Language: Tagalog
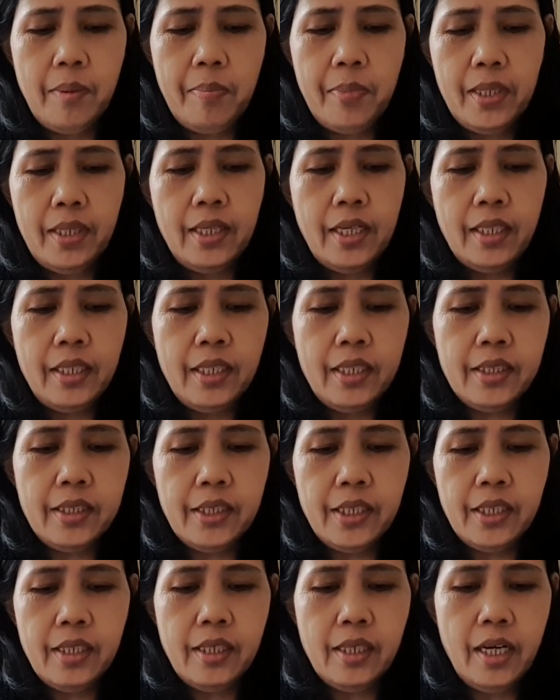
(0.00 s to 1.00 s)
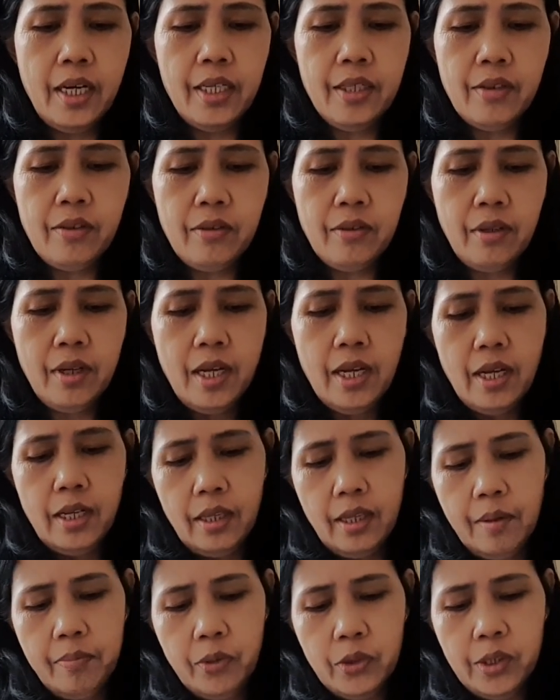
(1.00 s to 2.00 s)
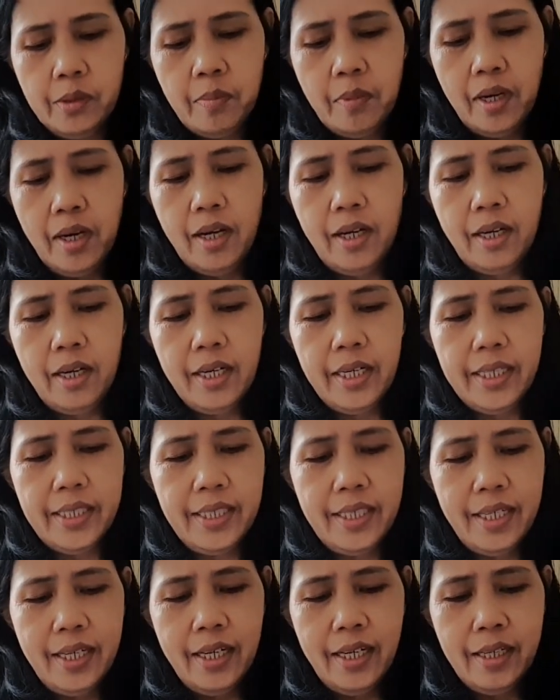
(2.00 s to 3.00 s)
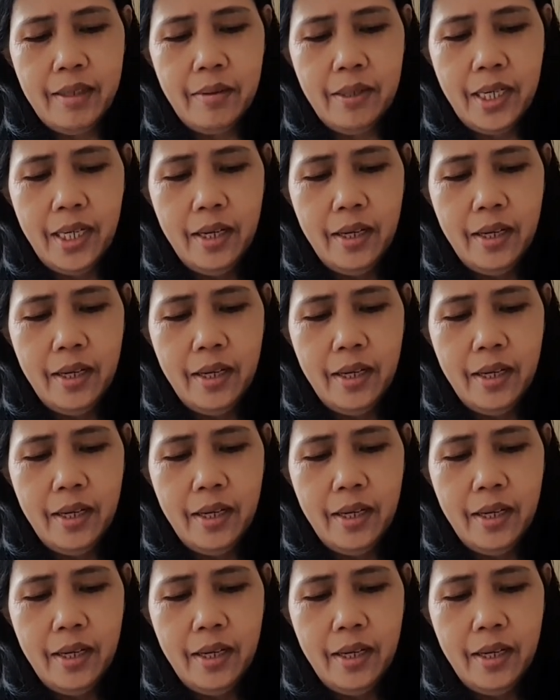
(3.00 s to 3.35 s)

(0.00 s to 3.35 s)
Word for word: mapaglagyan siya ng ano, tapos mga card-card,